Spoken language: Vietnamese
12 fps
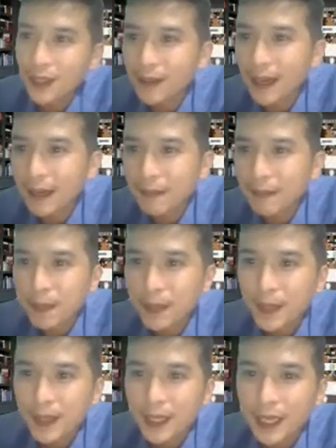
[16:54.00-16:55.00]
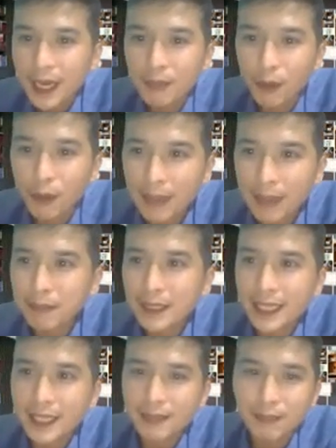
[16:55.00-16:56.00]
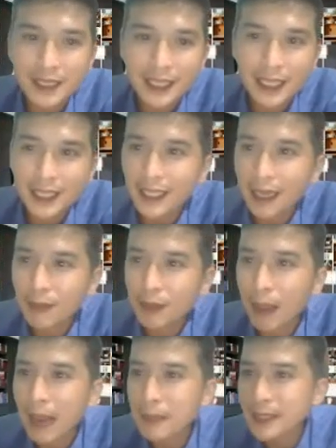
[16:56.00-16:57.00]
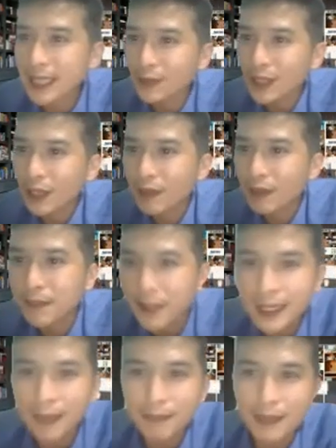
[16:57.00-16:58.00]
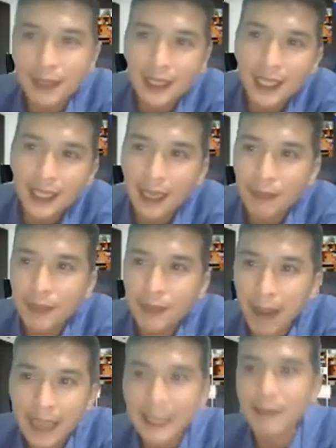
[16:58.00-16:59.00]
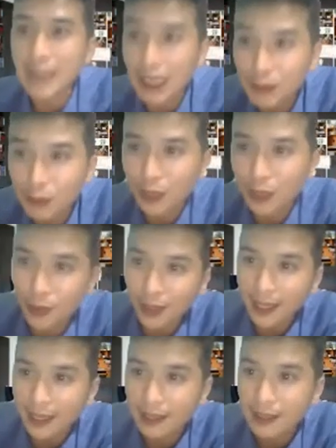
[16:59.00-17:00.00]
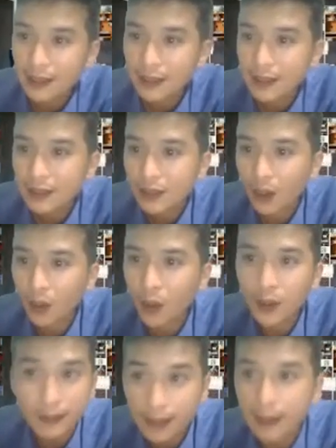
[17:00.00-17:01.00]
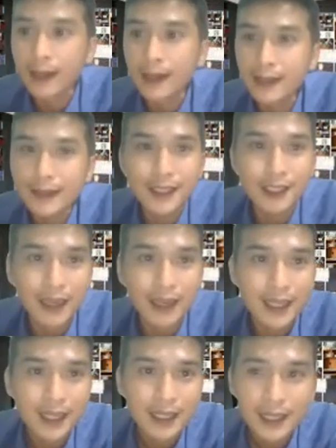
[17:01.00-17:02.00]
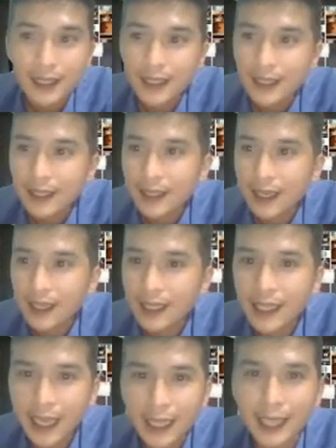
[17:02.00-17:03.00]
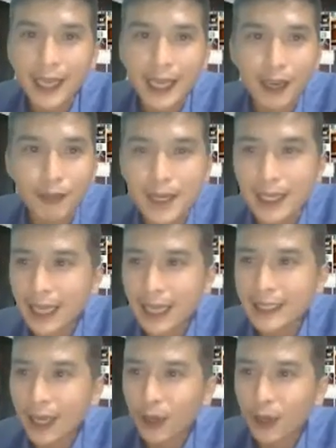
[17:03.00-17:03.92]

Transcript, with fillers: Đúng không ạ? Ở một năm mình sẽ mình sẽ tiết kiệm được ba mươi sáu triệu và mười năm là mình tiết kiệm được ba trăm sáu mươi triệu cả nhà. Trời ơi rất là lớn, đúng không ạ? Ở khi nghe đến đây không biết là cả